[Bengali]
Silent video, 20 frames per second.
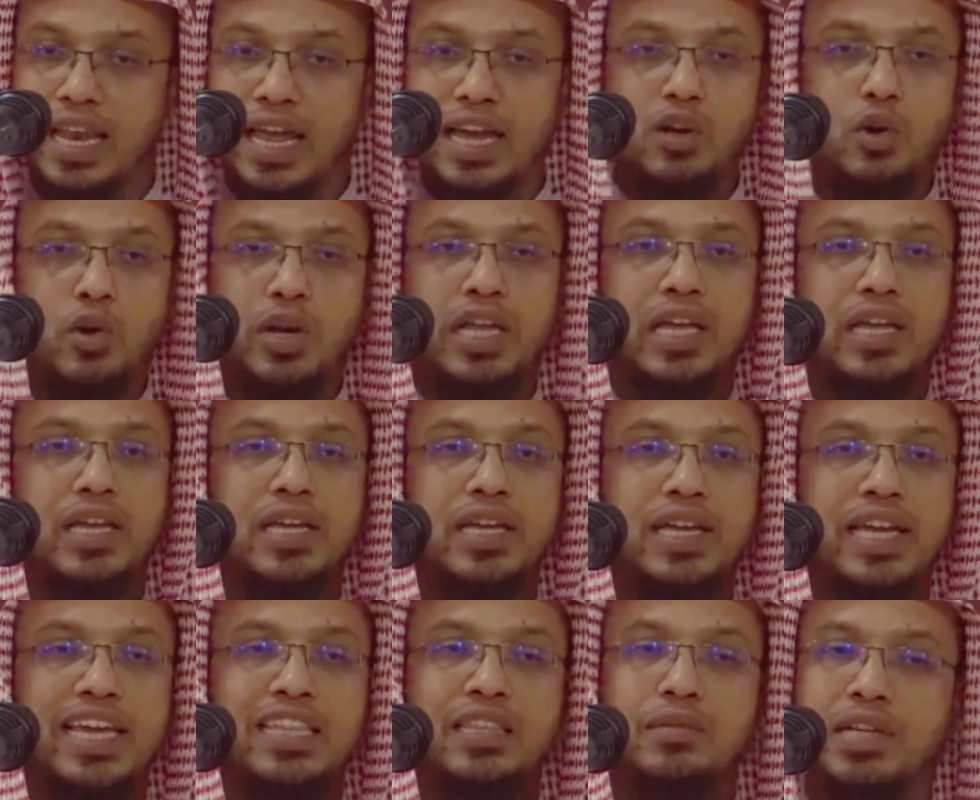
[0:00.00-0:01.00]
না করে
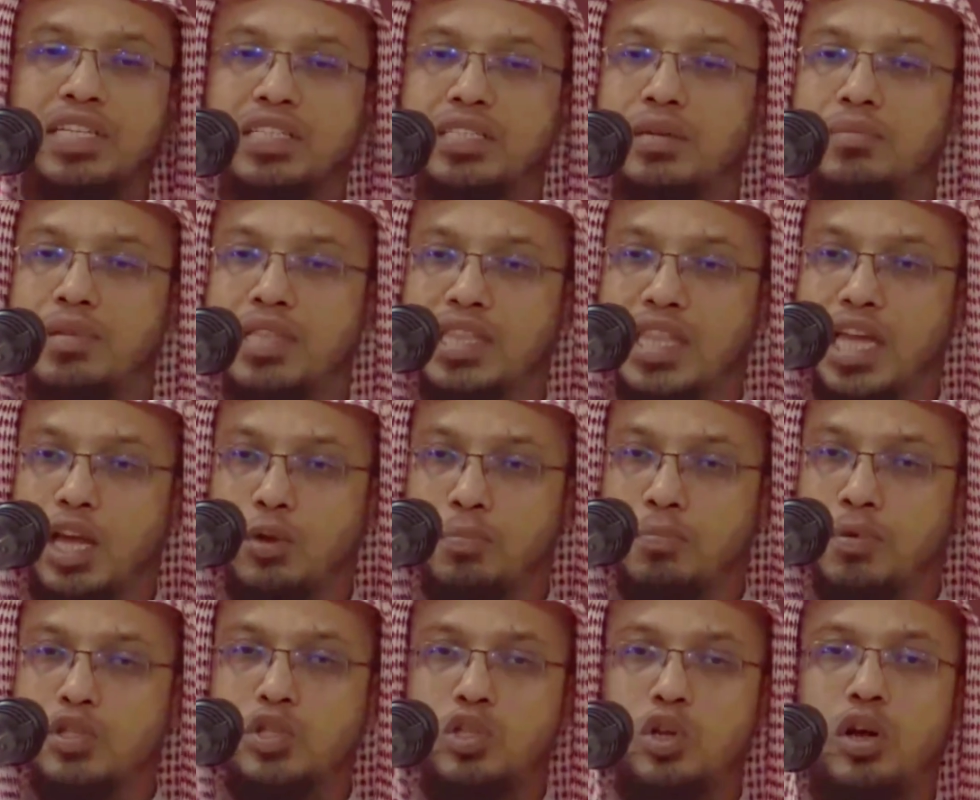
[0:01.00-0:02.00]
এতে বাচ্চা মিথ্যায়
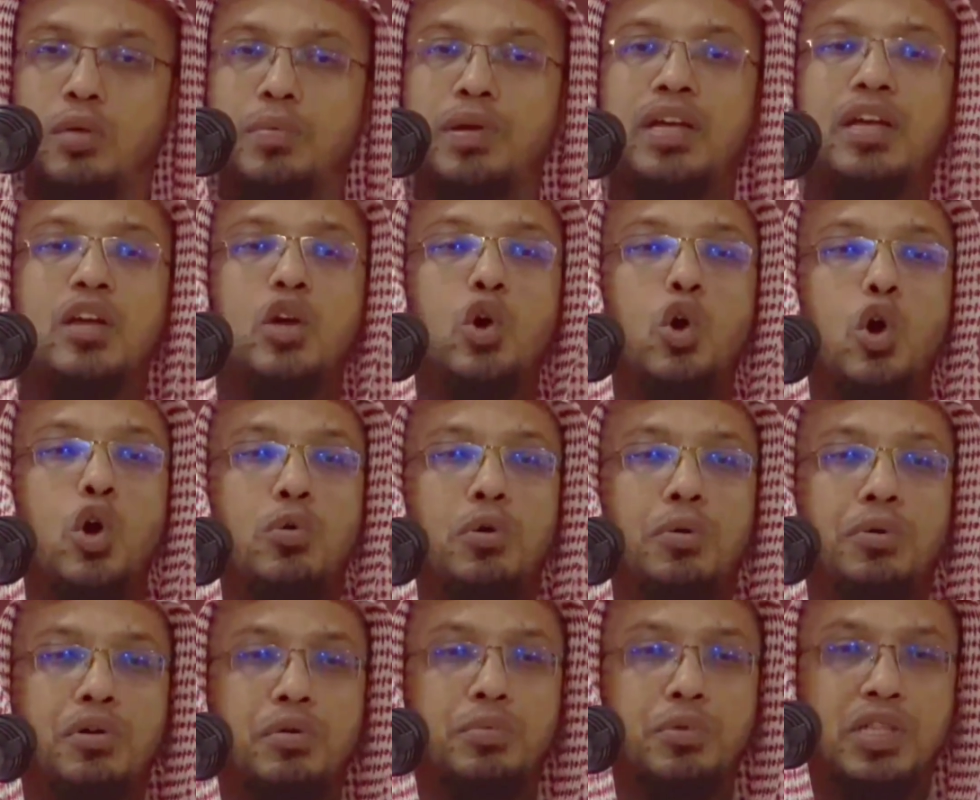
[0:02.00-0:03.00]
অভ্যস্ত হবে
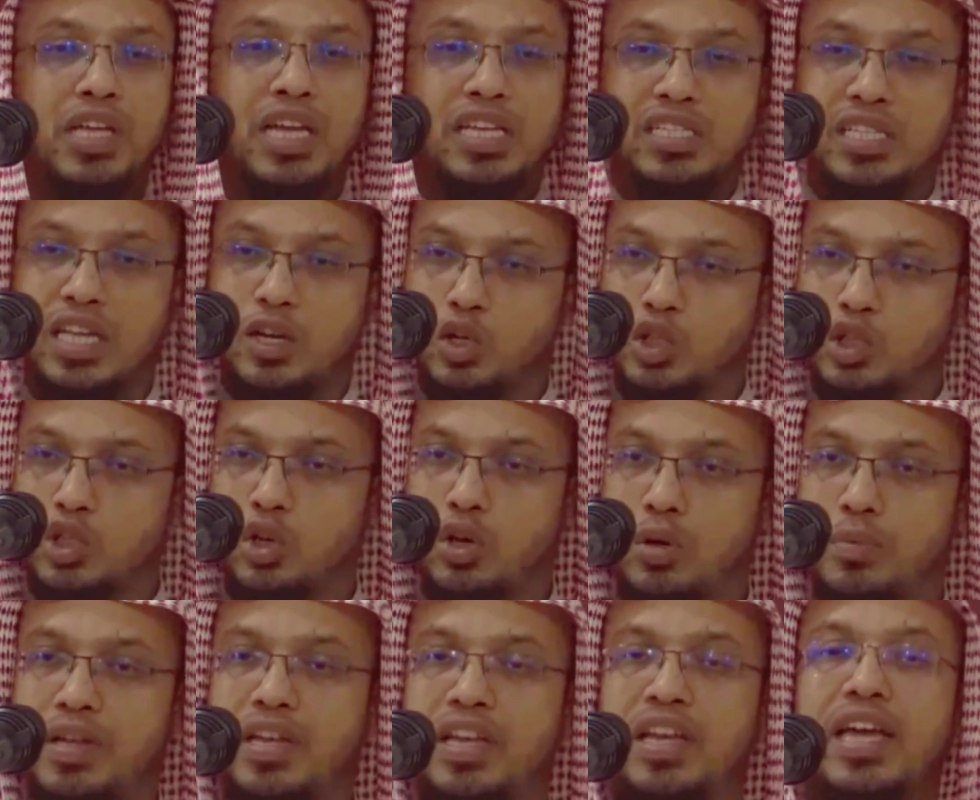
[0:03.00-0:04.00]
অভিভাবকের প্রতি আস্থা নষ্ট
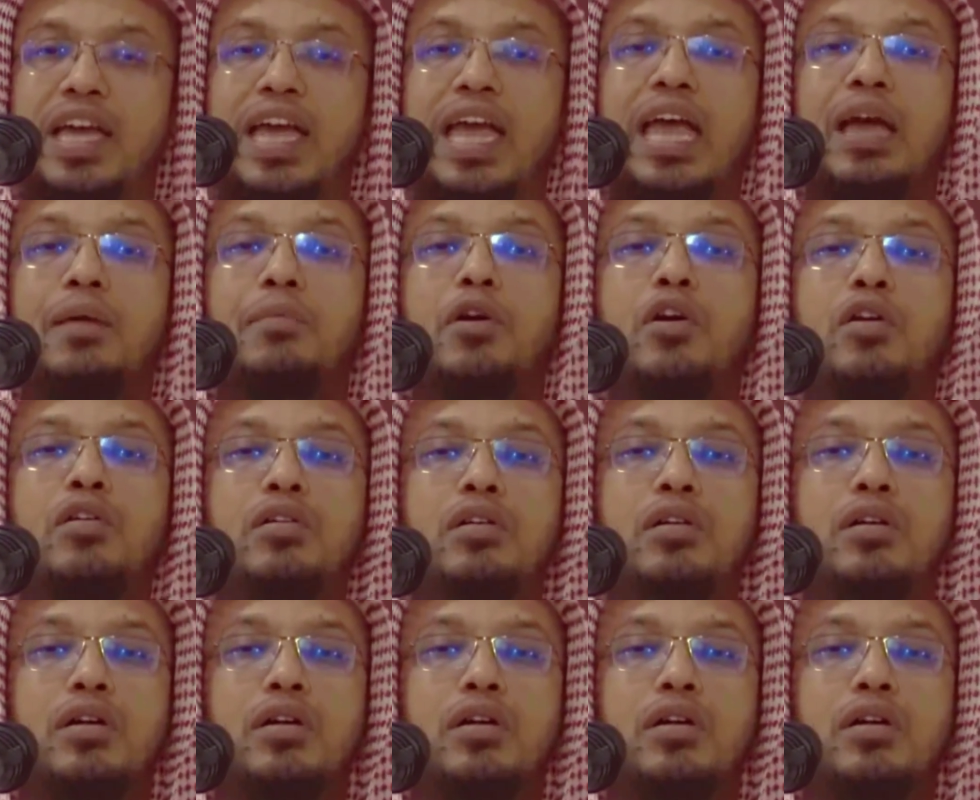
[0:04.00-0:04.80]
হবে এবং